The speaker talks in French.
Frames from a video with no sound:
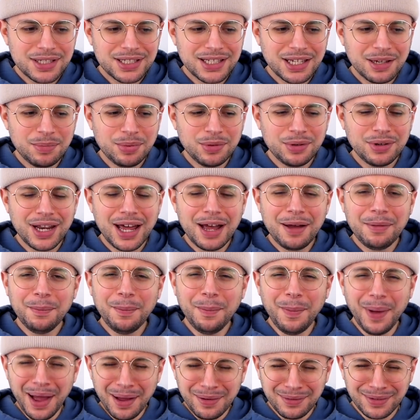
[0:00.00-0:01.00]
plus la
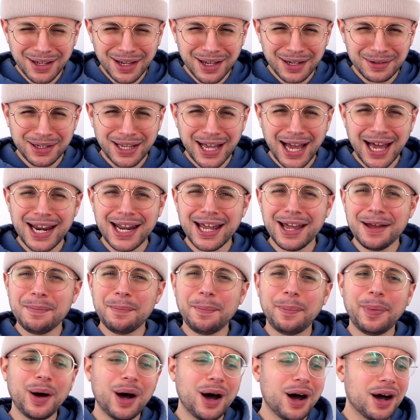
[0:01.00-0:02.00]
même qu'à
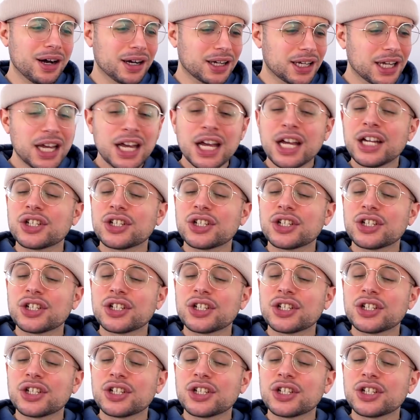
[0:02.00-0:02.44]
l'époque.